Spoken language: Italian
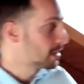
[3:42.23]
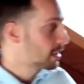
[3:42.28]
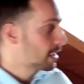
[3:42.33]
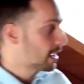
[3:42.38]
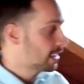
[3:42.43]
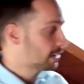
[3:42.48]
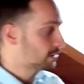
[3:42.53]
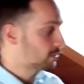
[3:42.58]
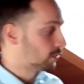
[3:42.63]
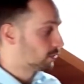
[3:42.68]

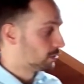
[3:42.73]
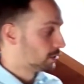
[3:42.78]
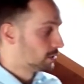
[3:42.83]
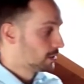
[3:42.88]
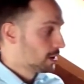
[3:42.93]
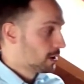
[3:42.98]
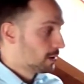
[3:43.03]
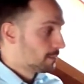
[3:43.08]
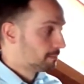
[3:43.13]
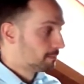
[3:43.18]
Ecco,
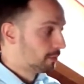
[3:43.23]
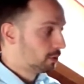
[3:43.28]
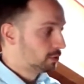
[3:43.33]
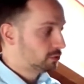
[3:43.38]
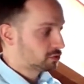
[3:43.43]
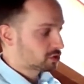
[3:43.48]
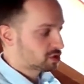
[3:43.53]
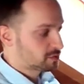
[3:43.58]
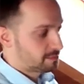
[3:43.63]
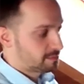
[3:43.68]

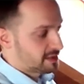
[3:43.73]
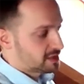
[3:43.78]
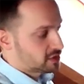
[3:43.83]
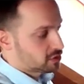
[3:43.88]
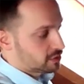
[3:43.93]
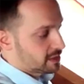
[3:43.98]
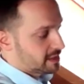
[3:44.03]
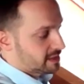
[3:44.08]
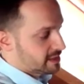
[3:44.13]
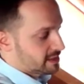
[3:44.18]
molto spesso
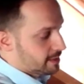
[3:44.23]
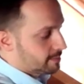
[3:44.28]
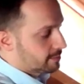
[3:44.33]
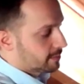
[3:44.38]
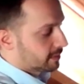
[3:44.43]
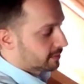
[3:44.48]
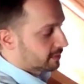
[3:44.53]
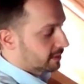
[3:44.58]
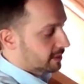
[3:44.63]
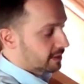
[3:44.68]
nei
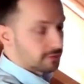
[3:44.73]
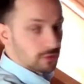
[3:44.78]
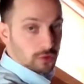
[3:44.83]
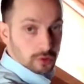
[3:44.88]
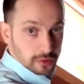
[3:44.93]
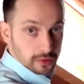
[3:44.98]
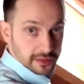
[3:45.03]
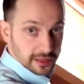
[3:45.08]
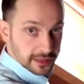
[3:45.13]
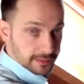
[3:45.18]
team di
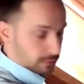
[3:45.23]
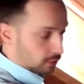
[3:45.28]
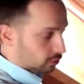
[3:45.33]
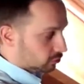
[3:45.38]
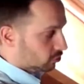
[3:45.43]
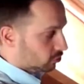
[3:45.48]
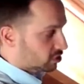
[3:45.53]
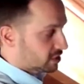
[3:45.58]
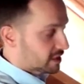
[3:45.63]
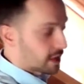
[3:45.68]
lavoro da remoto
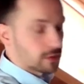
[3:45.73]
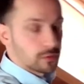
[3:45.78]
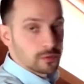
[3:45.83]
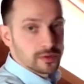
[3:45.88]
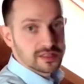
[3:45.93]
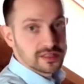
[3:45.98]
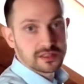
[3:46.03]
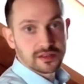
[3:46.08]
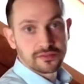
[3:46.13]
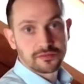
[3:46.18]
si ha
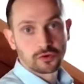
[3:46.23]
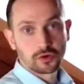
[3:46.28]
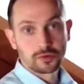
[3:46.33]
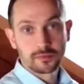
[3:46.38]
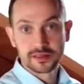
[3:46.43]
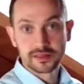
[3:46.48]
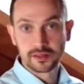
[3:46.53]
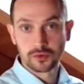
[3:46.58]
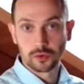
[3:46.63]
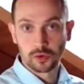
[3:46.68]
questa forma
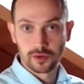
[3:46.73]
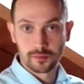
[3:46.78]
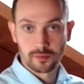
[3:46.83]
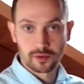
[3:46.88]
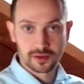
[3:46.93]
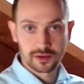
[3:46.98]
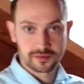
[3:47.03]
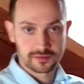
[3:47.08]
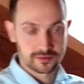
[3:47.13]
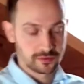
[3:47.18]
di
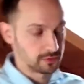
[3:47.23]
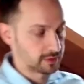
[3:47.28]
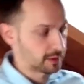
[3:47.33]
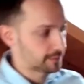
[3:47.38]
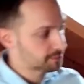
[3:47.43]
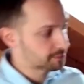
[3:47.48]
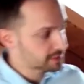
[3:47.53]
collaborazione